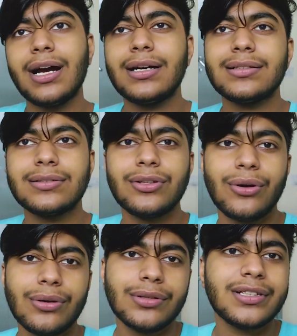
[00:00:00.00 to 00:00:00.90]
आठ
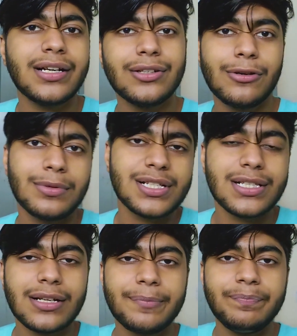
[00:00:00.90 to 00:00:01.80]
नौ साढ़े नौ बजे
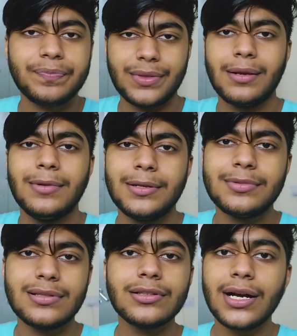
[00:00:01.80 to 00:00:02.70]
तक मतलब
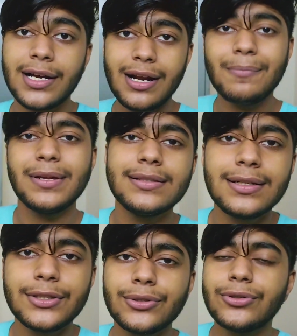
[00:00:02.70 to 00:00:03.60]
अगर आप मिस
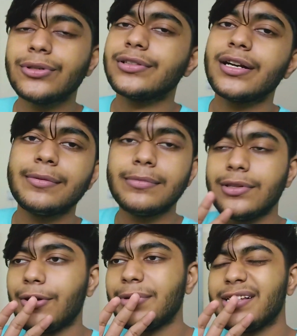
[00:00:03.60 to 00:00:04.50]
लेते हो नौ साढ़े
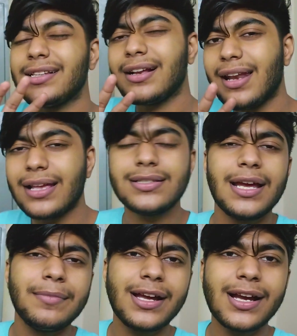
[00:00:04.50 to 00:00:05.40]
नौ बजे तक लास्ट
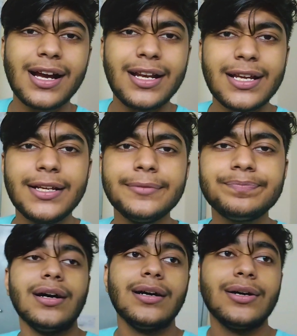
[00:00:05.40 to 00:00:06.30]
टाइमिंग है खाने की
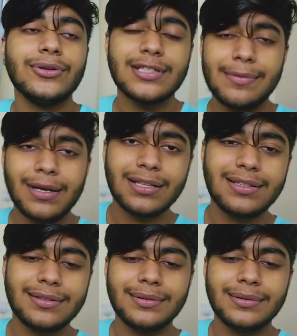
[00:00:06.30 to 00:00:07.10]
uh, उसके बाद